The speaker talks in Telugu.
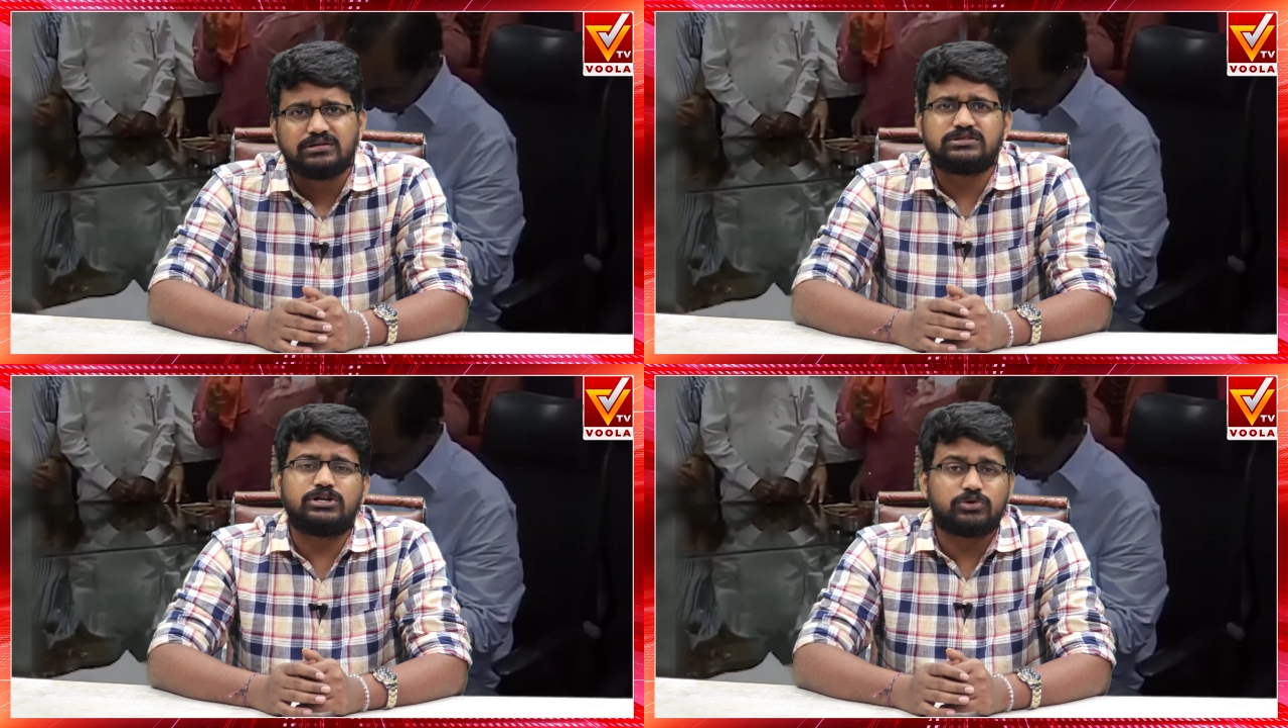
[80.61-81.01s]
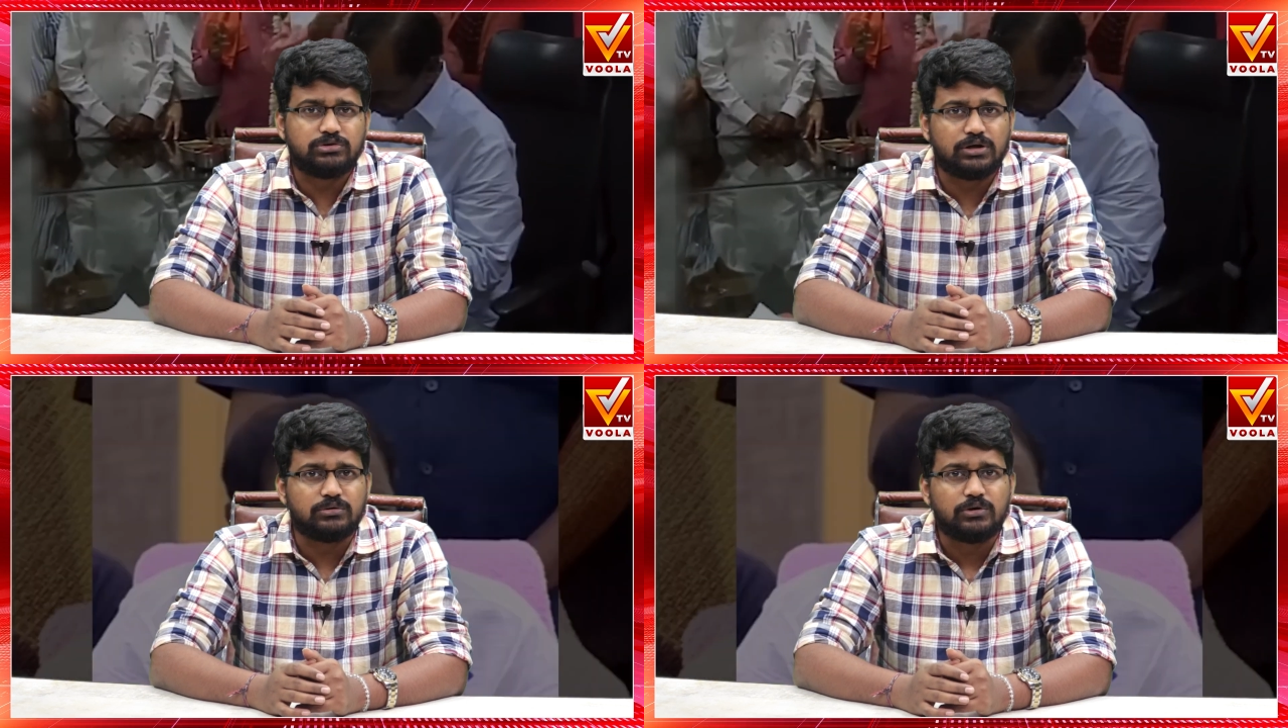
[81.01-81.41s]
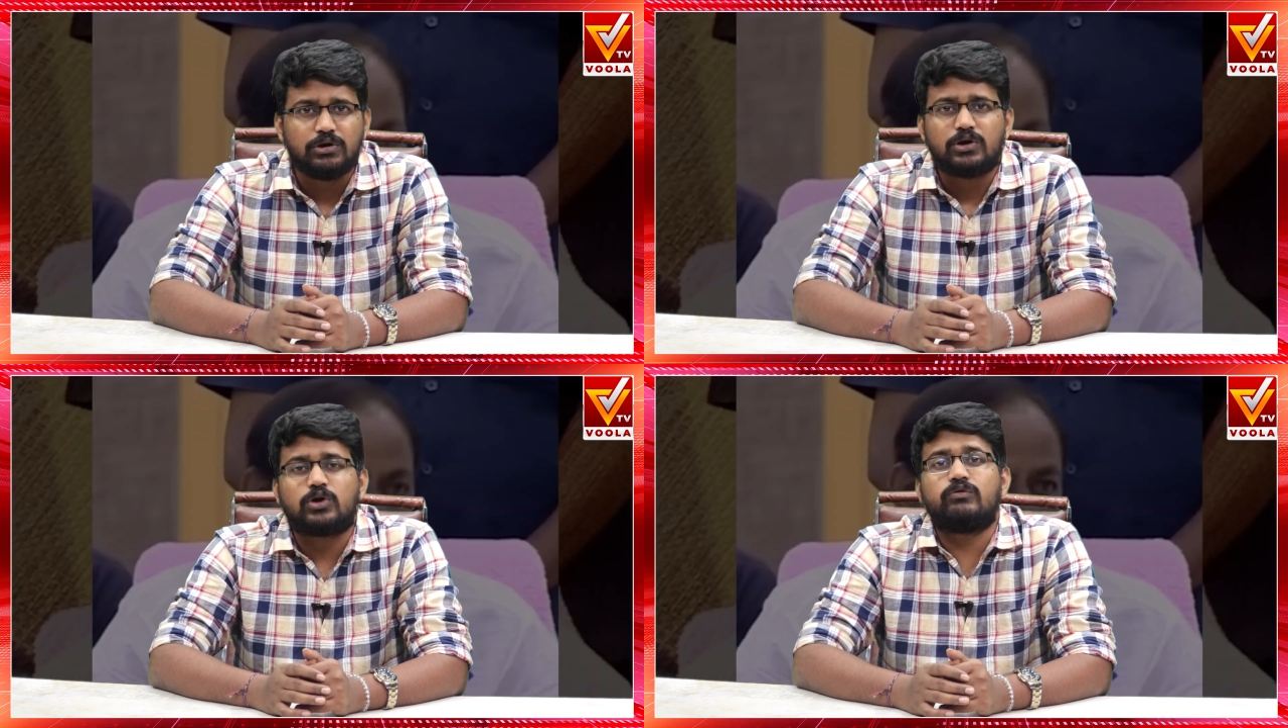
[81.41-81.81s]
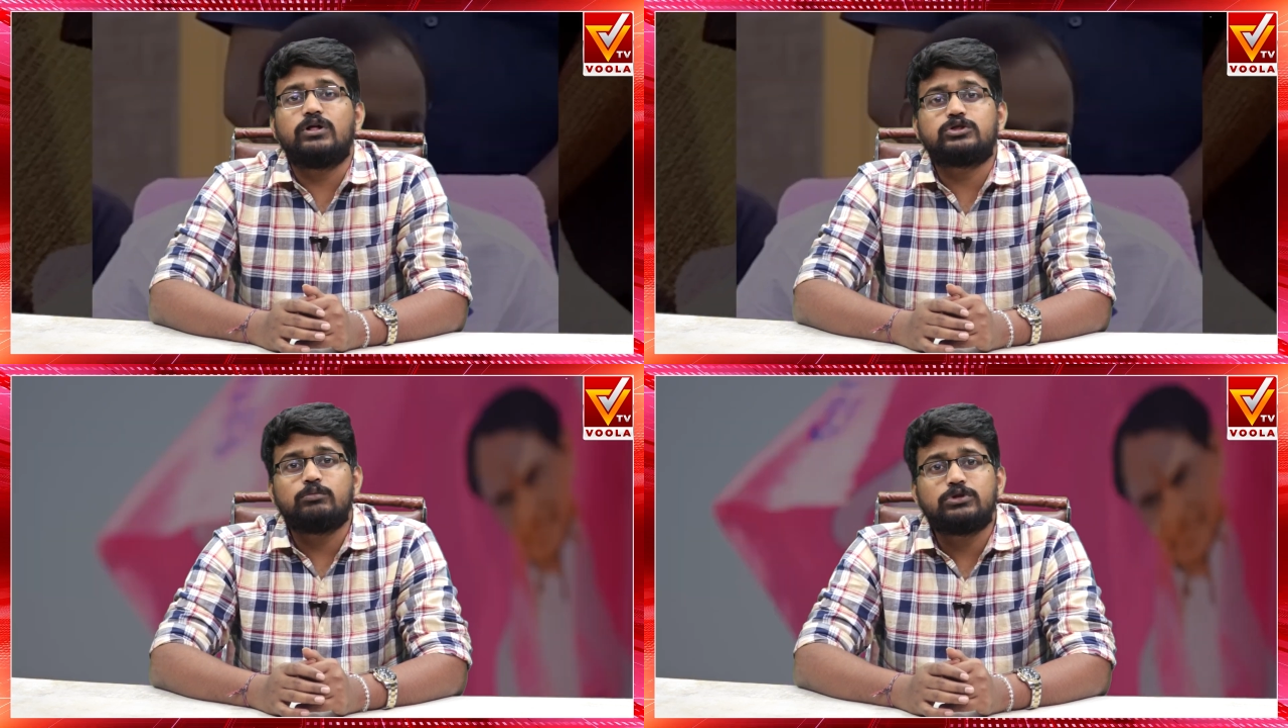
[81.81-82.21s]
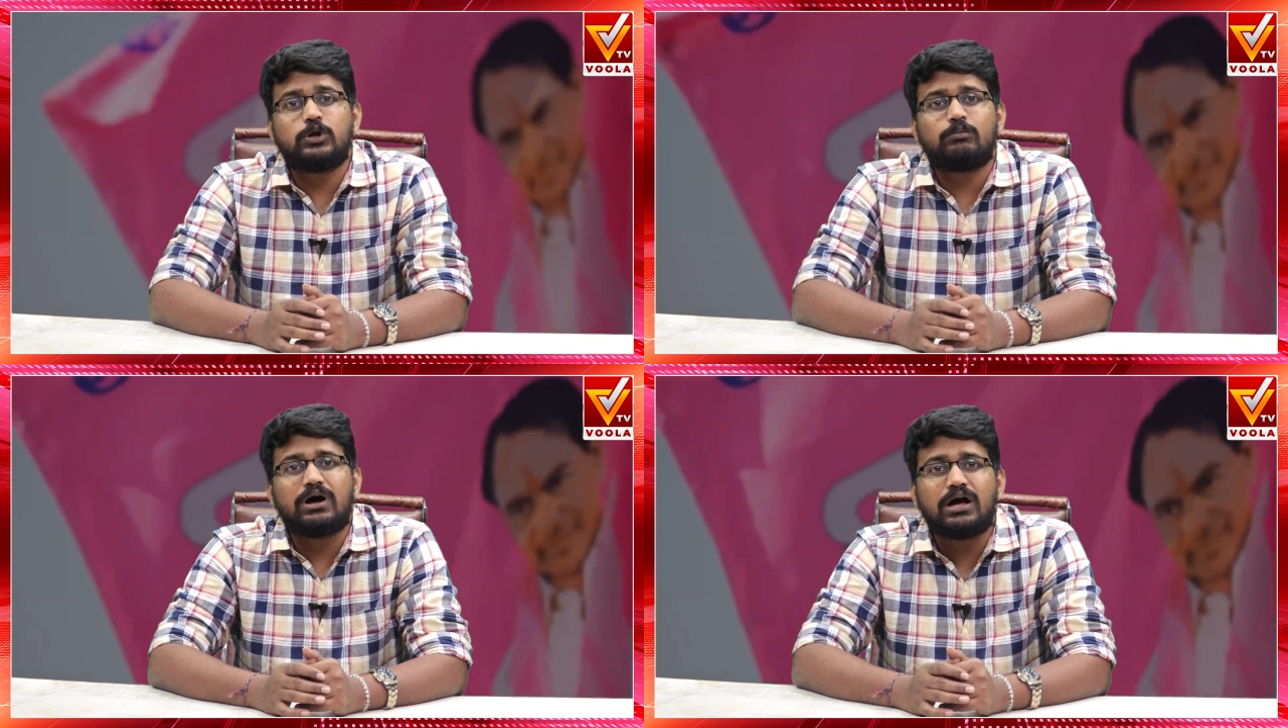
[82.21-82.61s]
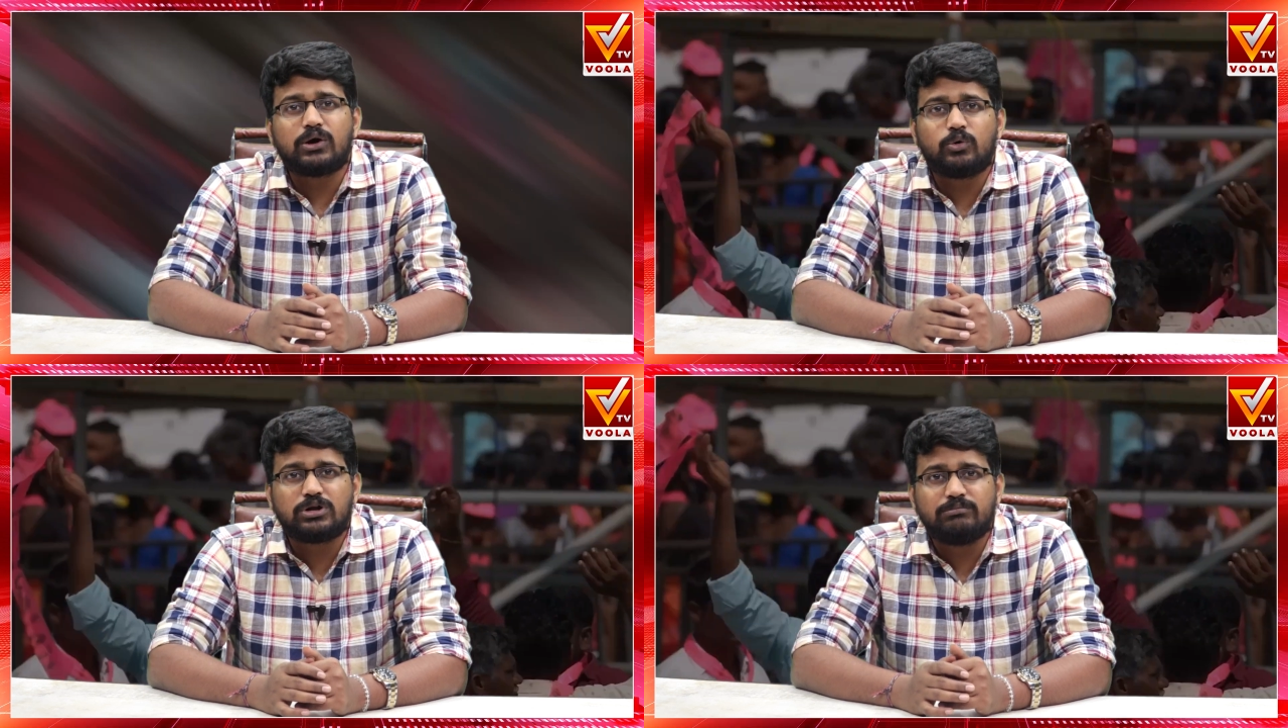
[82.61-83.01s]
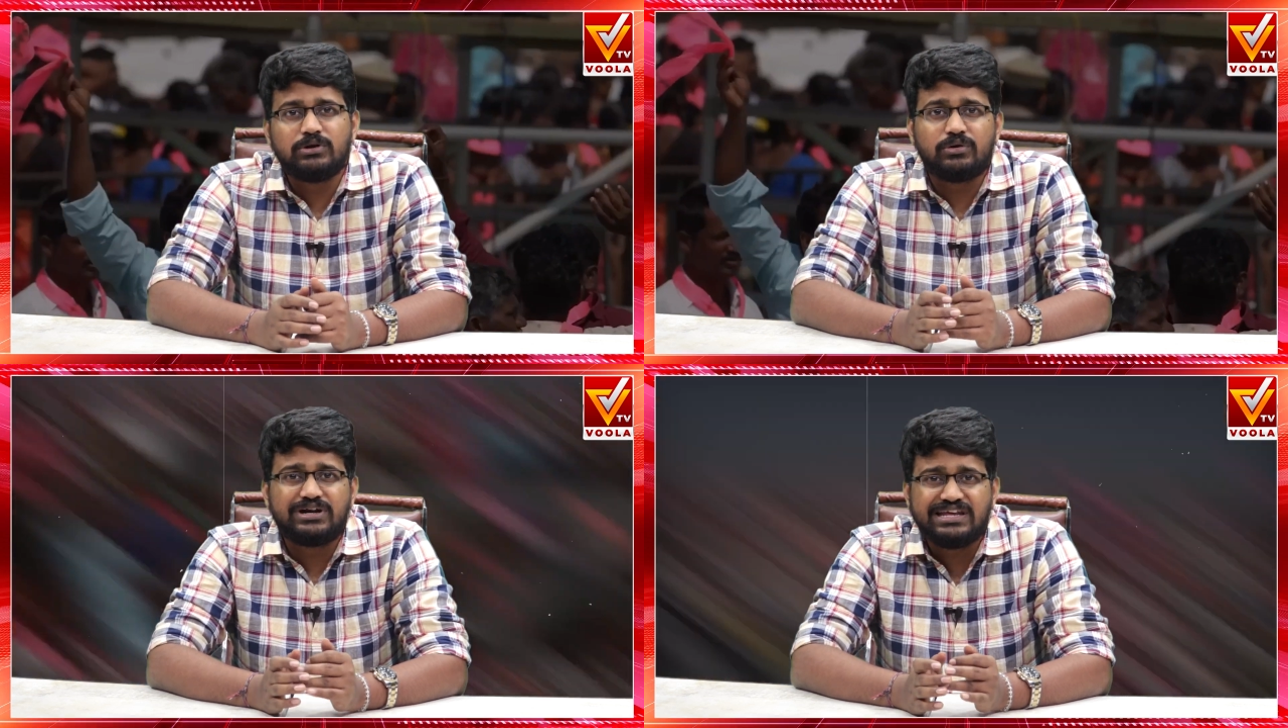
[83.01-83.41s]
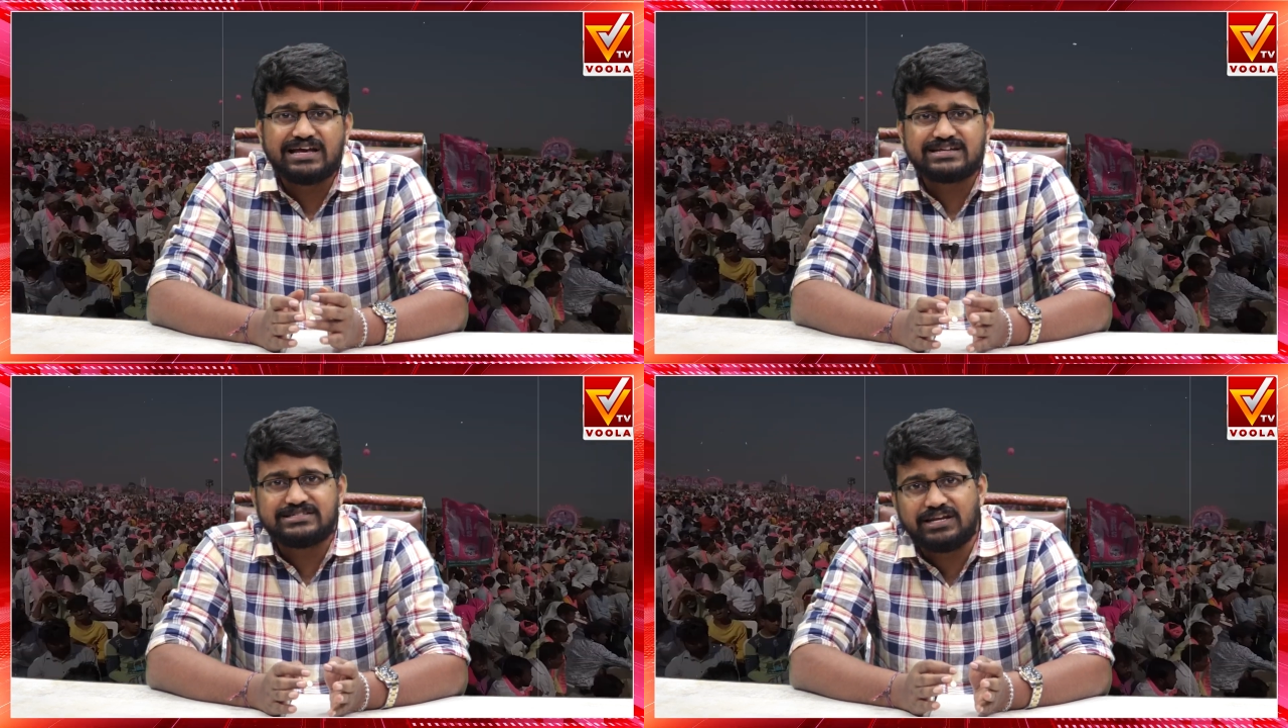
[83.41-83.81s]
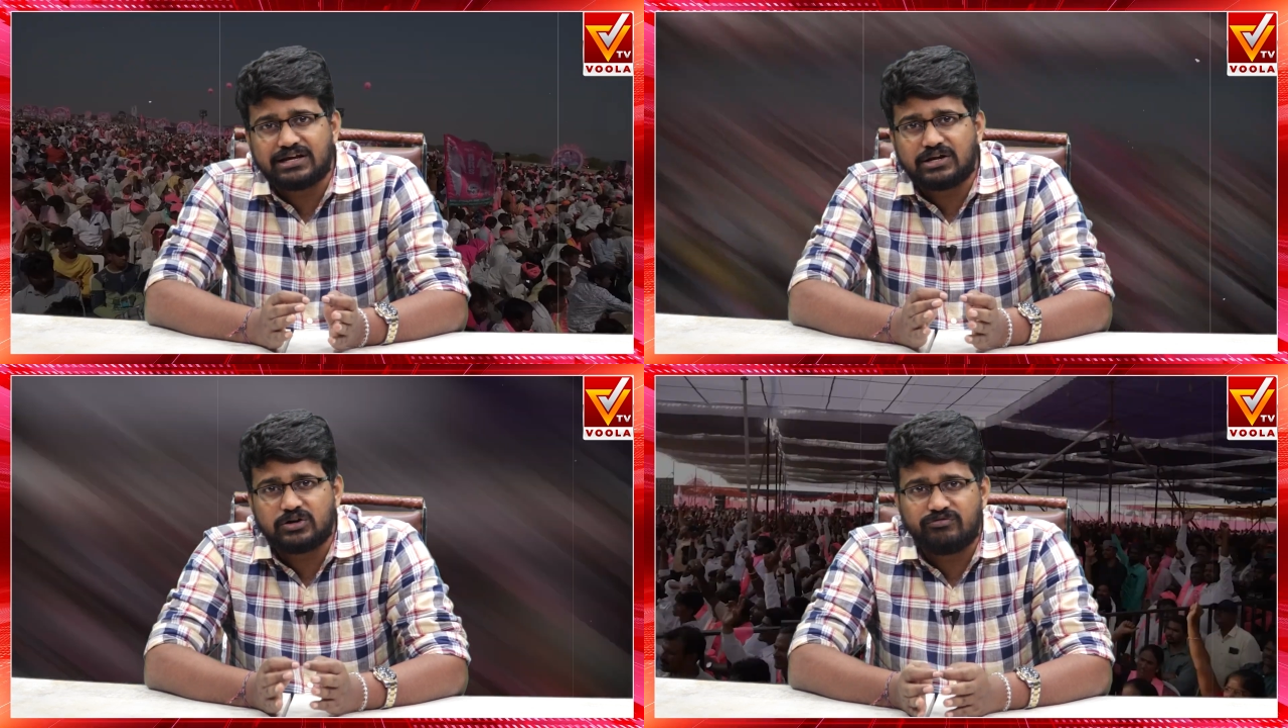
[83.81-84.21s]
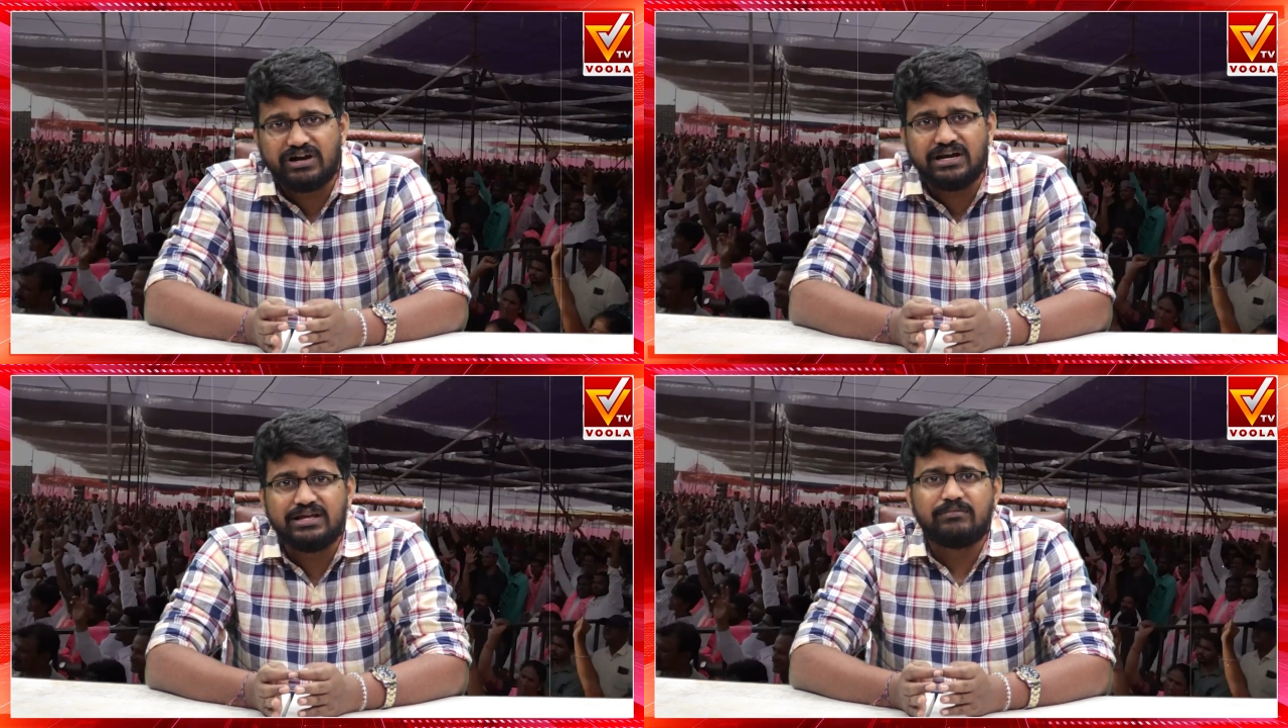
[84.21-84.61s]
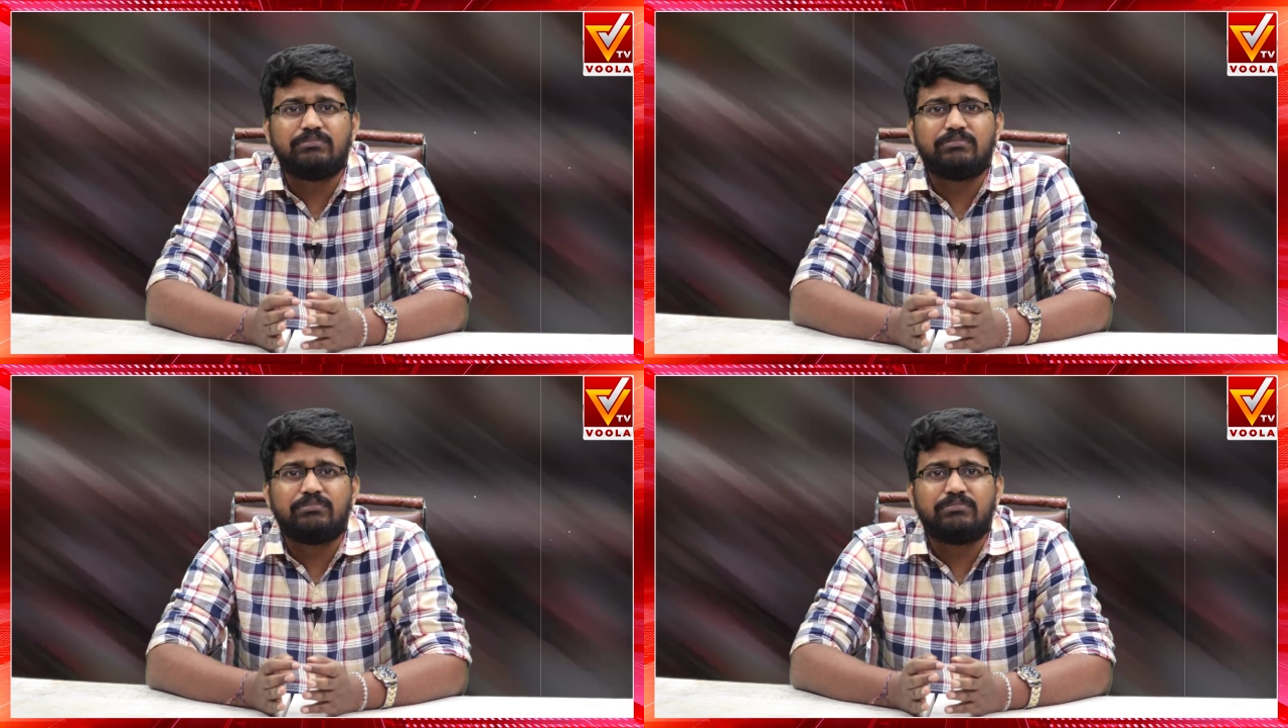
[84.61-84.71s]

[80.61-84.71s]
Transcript: తట్టుకున్నారు రెండు వేల తొమ్మిదిలో మహాకూటమిలో టీఆర్ఎస్ ఎన్నికలకు వెళ్ళి